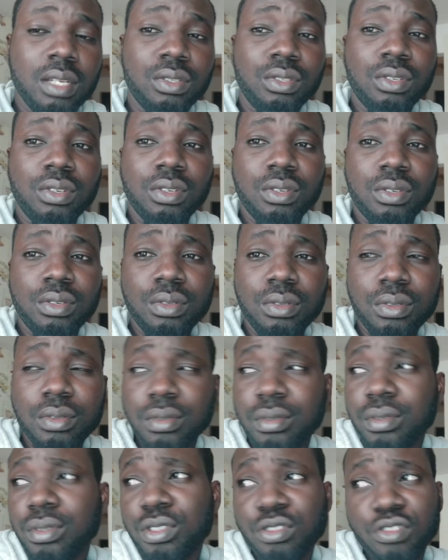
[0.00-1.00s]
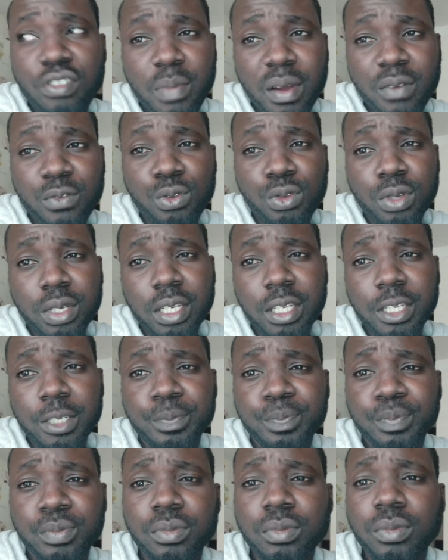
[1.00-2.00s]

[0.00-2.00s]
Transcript: Donc, euh, je ne vais pas vous donner,